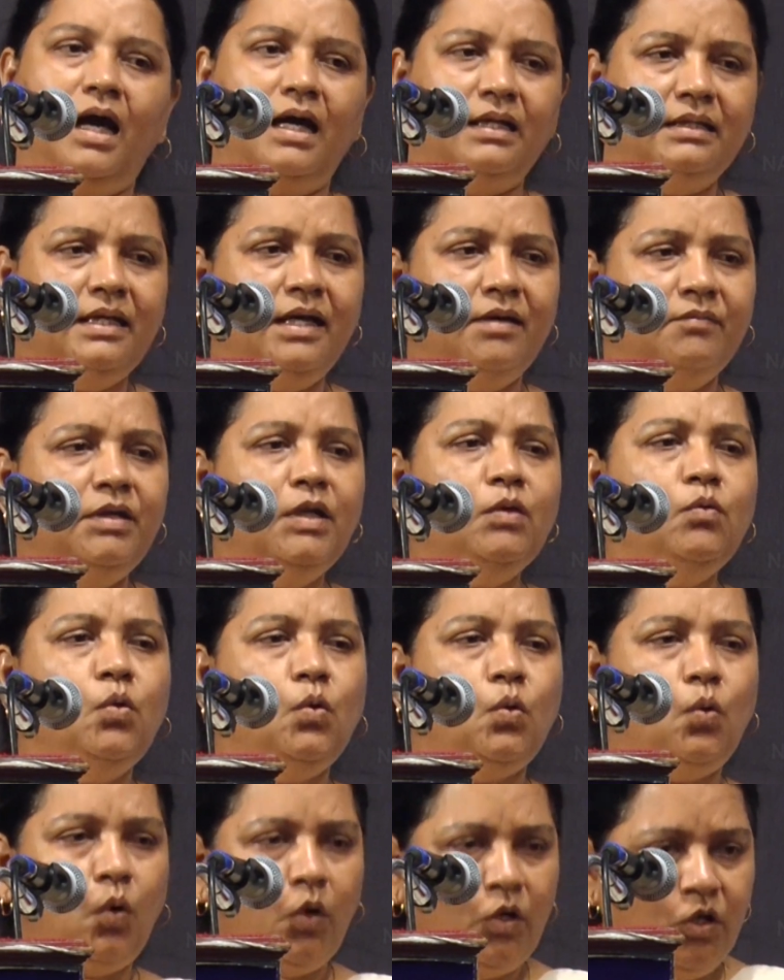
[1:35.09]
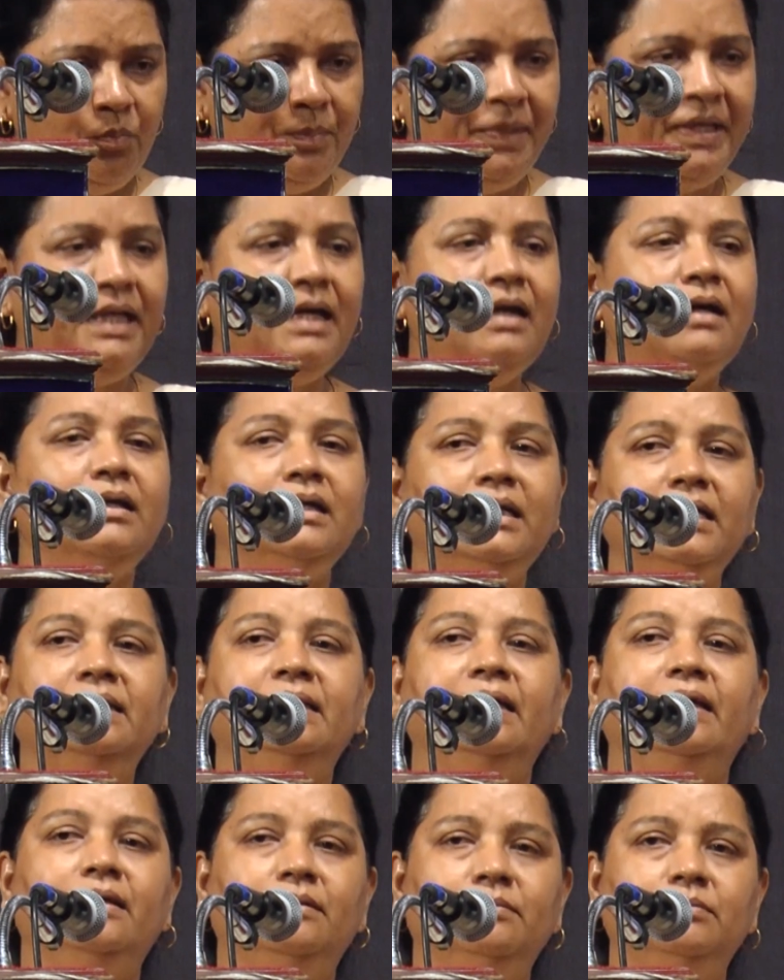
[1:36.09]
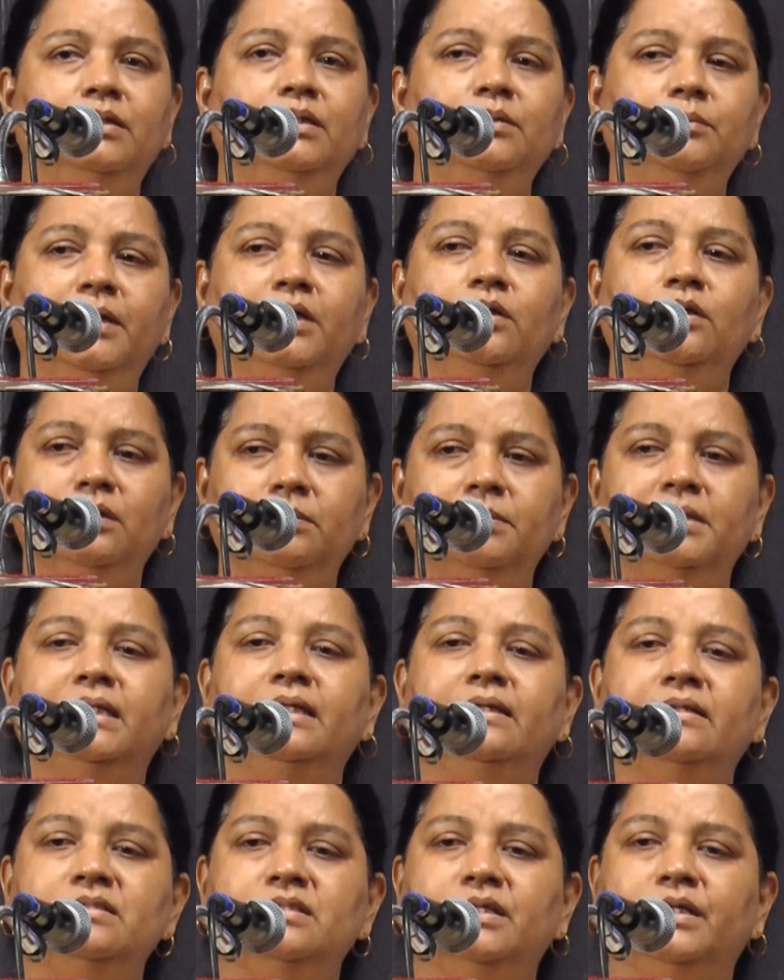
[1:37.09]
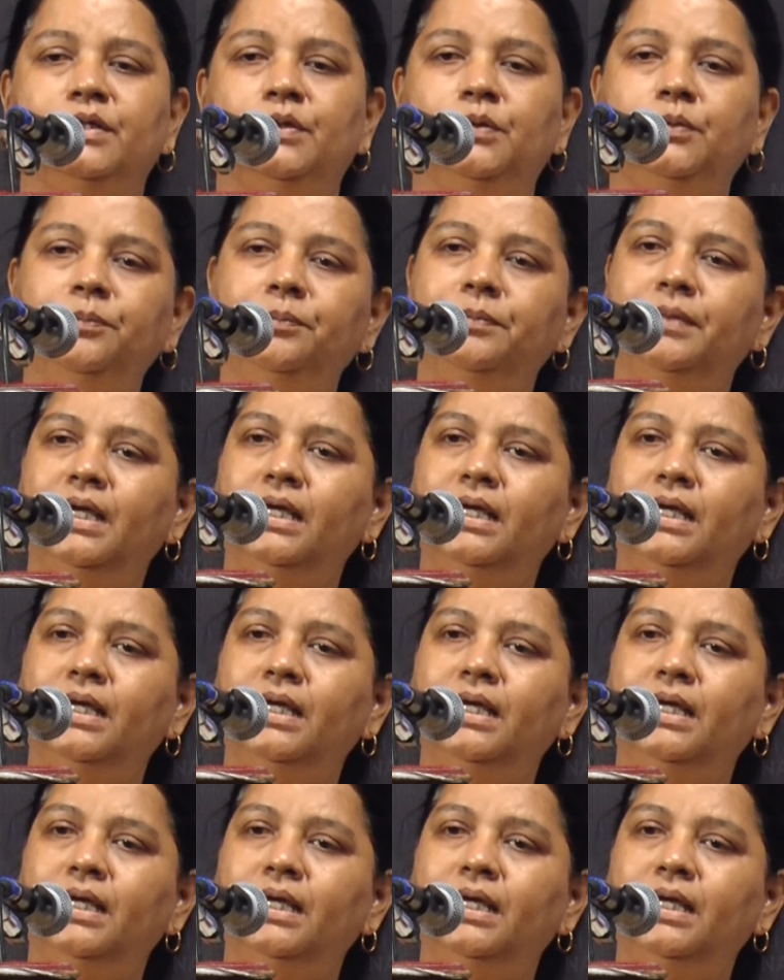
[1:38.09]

அது எவ்வளவு கொடுமையான தேர்வுன்னு மட்டும் நம்ம தெரிஞ்சுக்கணும்